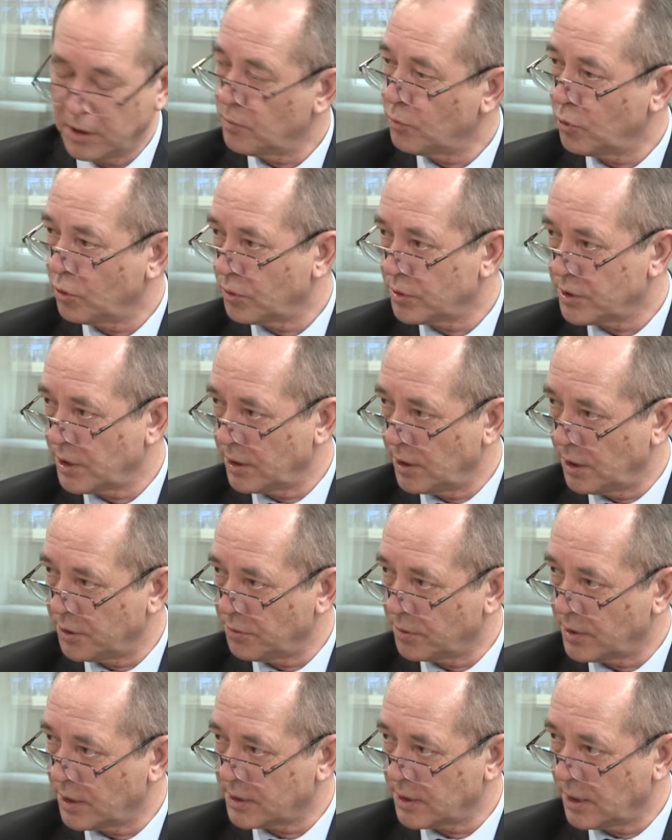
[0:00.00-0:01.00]
могут занять
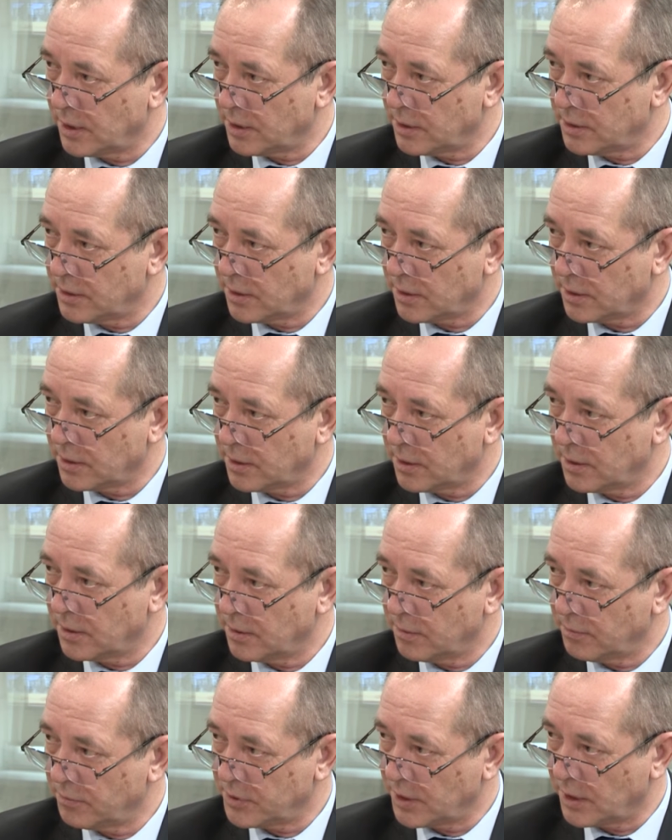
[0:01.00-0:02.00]
у Казани деньги,
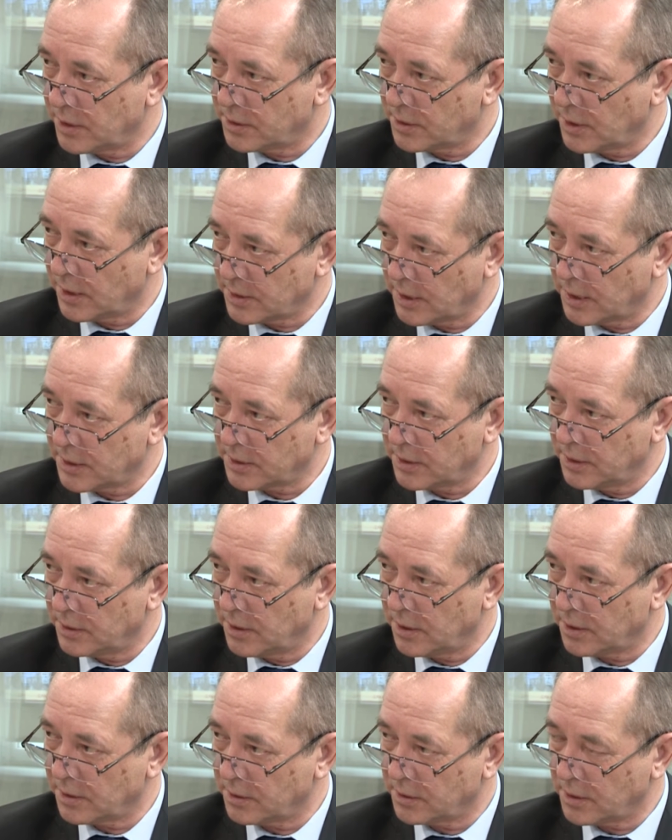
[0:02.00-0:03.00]
угу. взять казанские
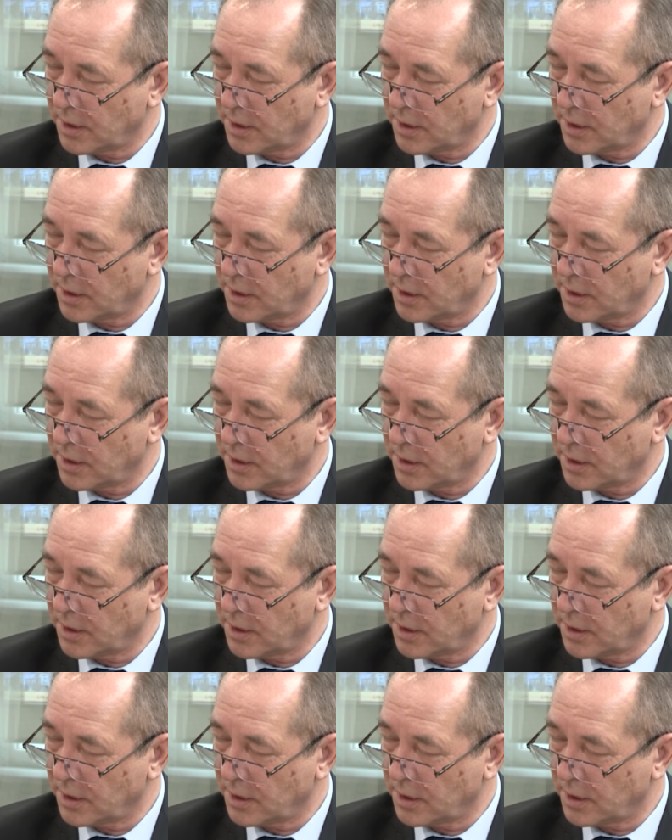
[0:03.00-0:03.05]
деньги.